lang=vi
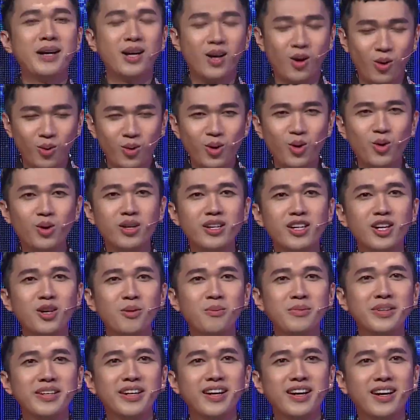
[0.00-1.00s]
Bà ngủ luôn là
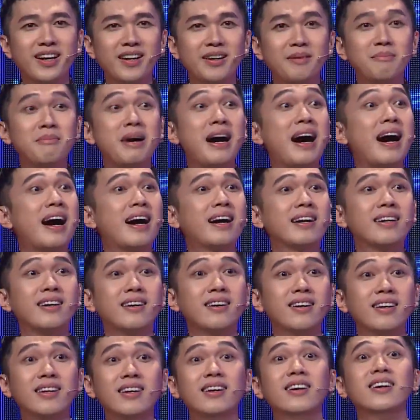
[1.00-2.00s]
đúng rồi đó. Ba
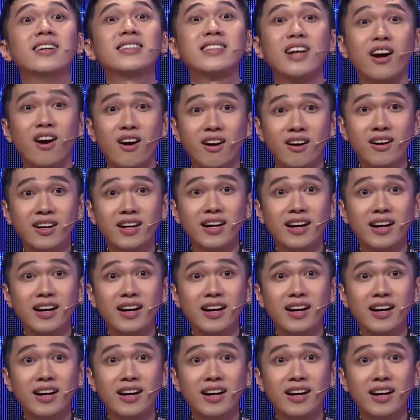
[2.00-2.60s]
người lựa chọn